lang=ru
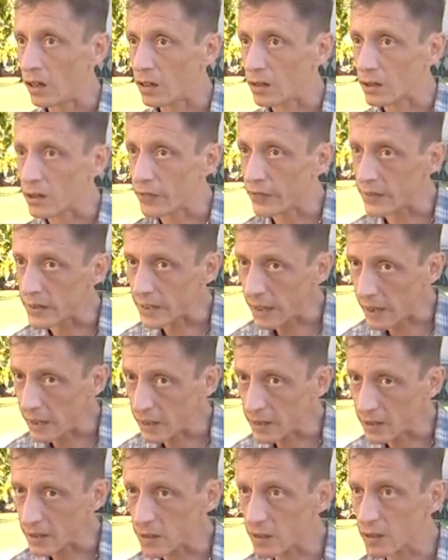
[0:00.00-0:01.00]

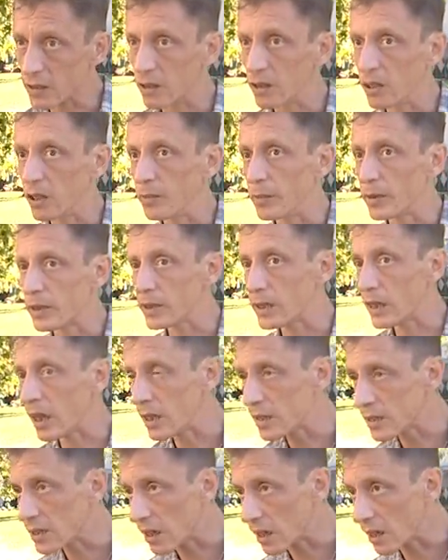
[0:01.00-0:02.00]
Связались с ними,
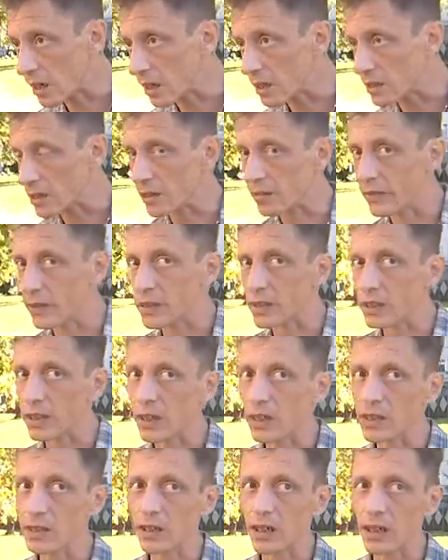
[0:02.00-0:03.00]
стали заказывать,
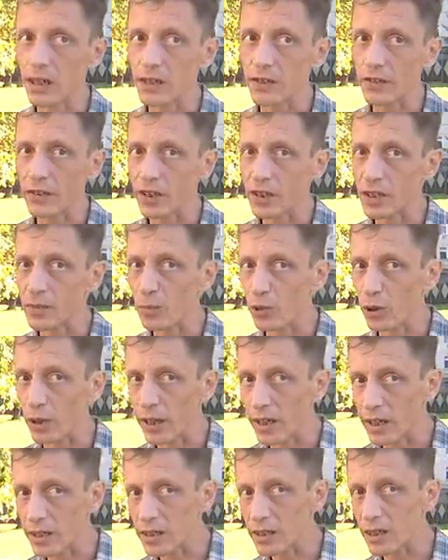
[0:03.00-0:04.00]
стали заказывать из
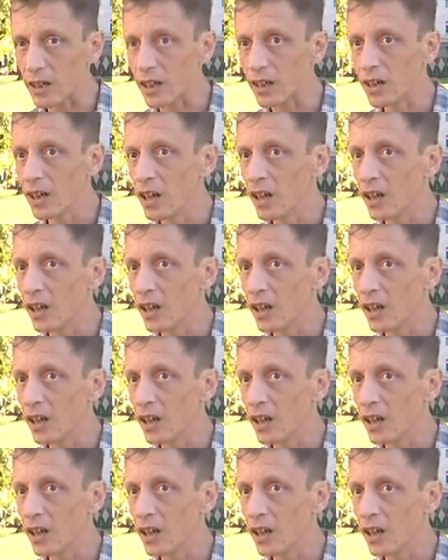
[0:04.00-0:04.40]
полиэстера.